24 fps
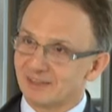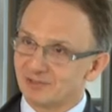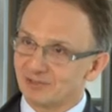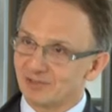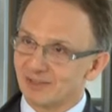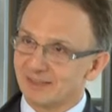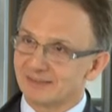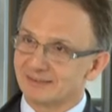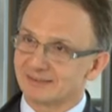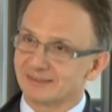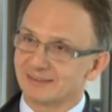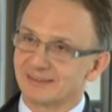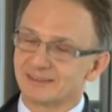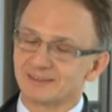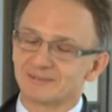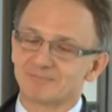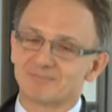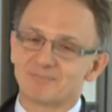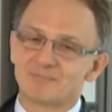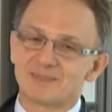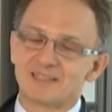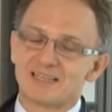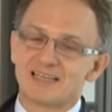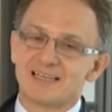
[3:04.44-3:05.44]
Tatrzańskiej.
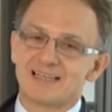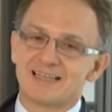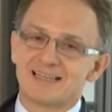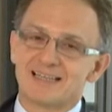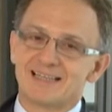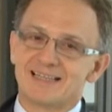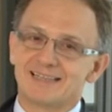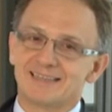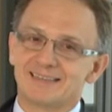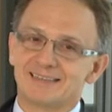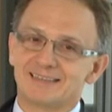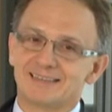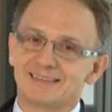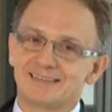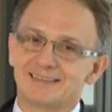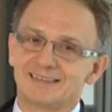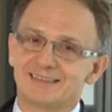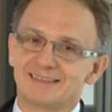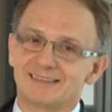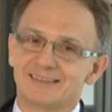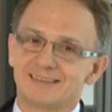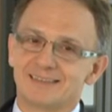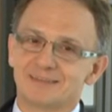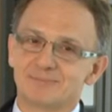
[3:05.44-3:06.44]

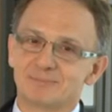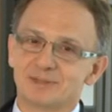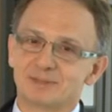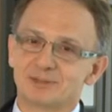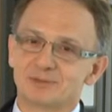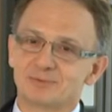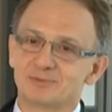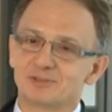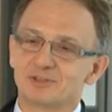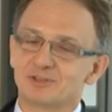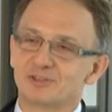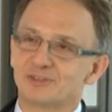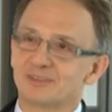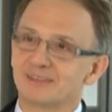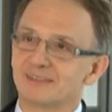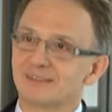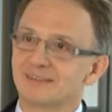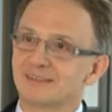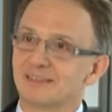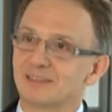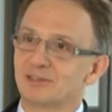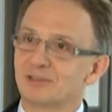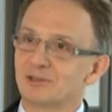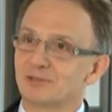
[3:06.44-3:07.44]
E, a
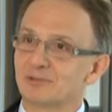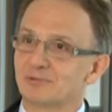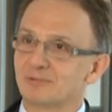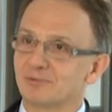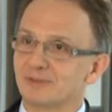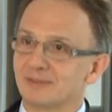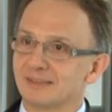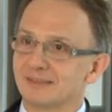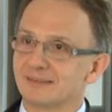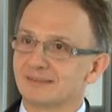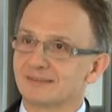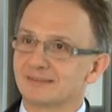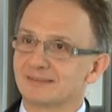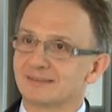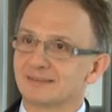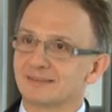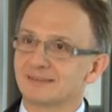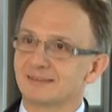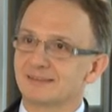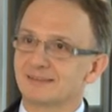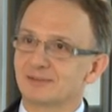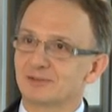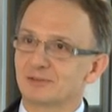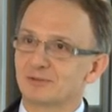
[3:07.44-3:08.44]
mianowicie tej
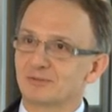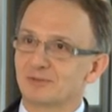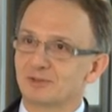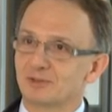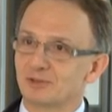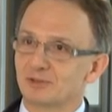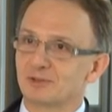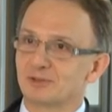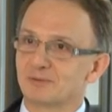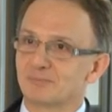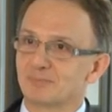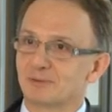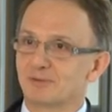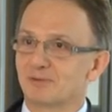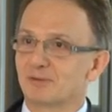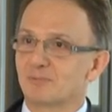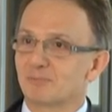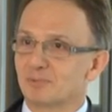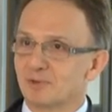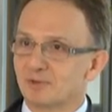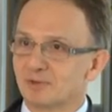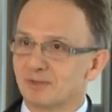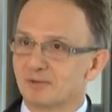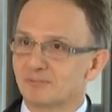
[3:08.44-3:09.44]
konferencji towarzyszy
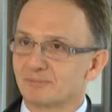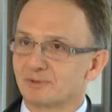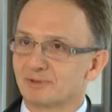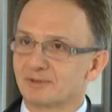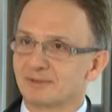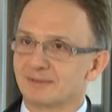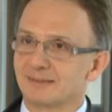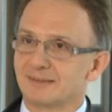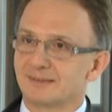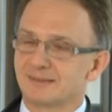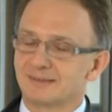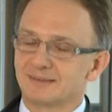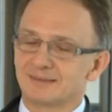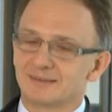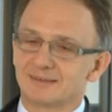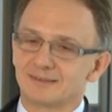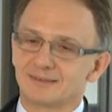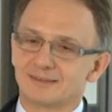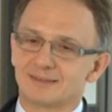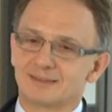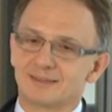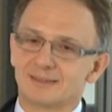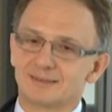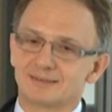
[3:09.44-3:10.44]
pewien program
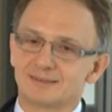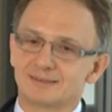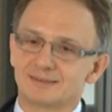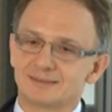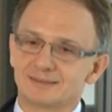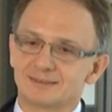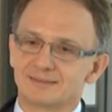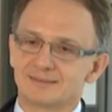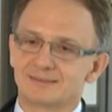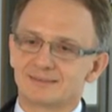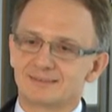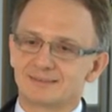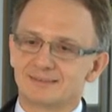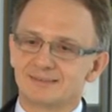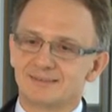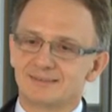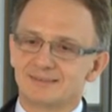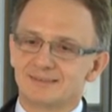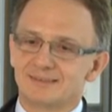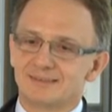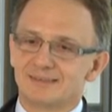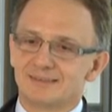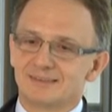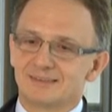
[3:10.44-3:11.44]

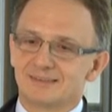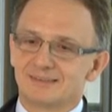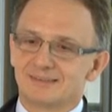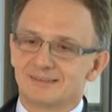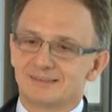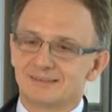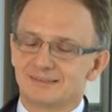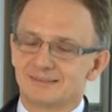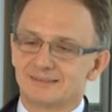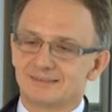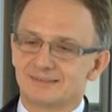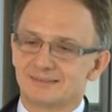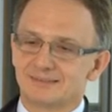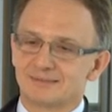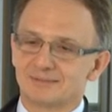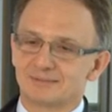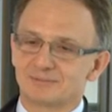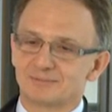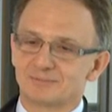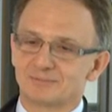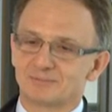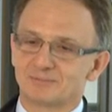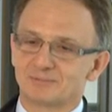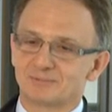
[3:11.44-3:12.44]
rekreacyjny e,
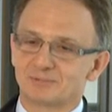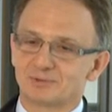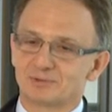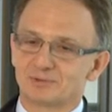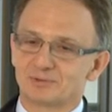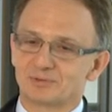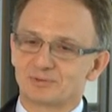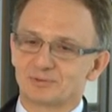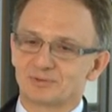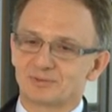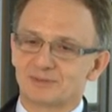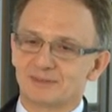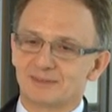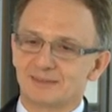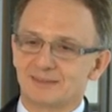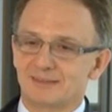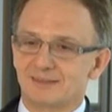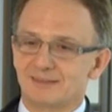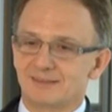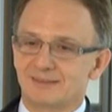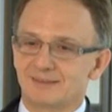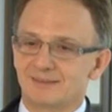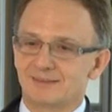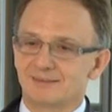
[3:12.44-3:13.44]

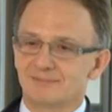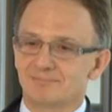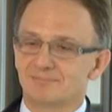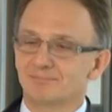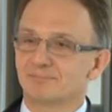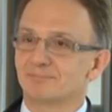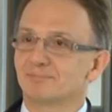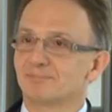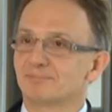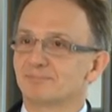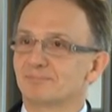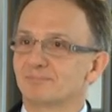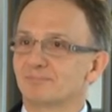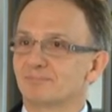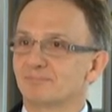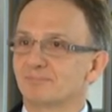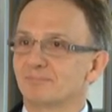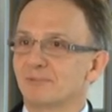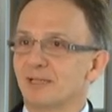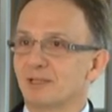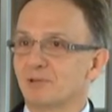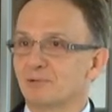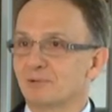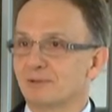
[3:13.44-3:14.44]
i
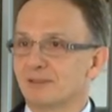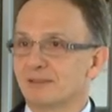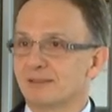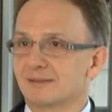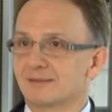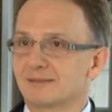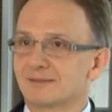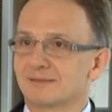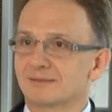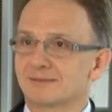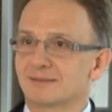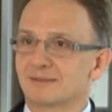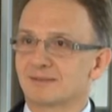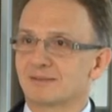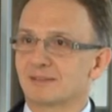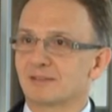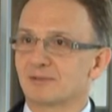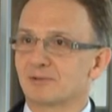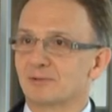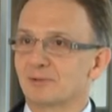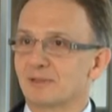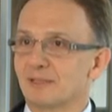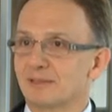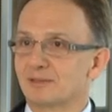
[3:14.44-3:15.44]
akurat ze
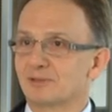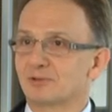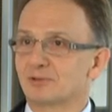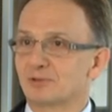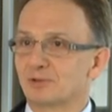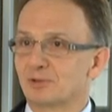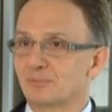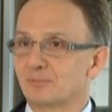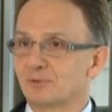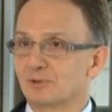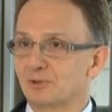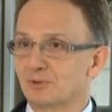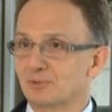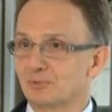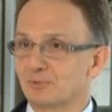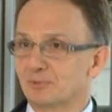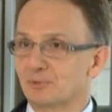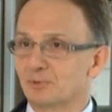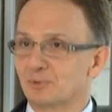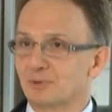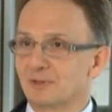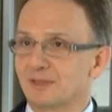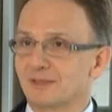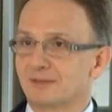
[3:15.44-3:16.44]
względu na to, że to będzie
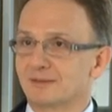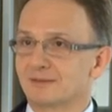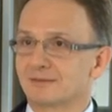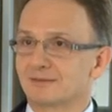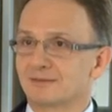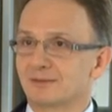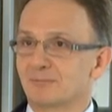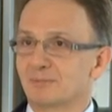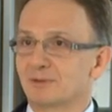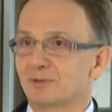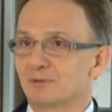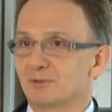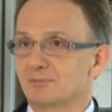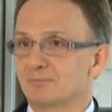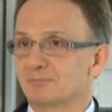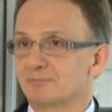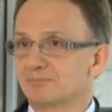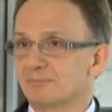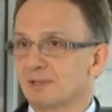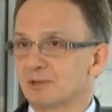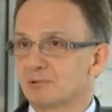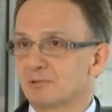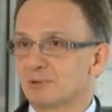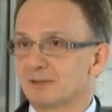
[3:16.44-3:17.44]
w górach, to nie
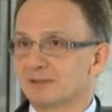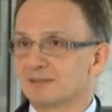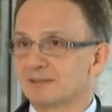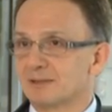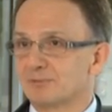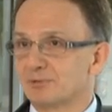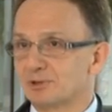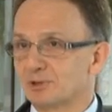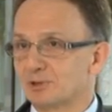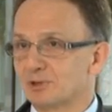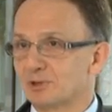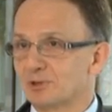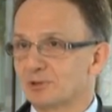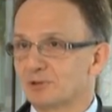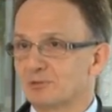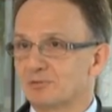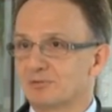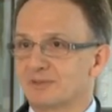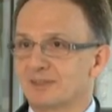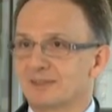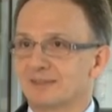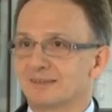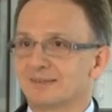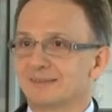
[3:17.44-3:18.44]
będą akurat zawody
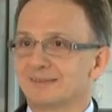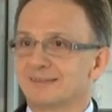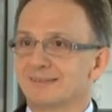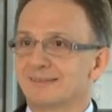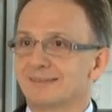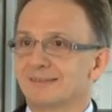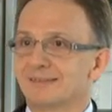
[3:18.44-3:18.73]
golfa,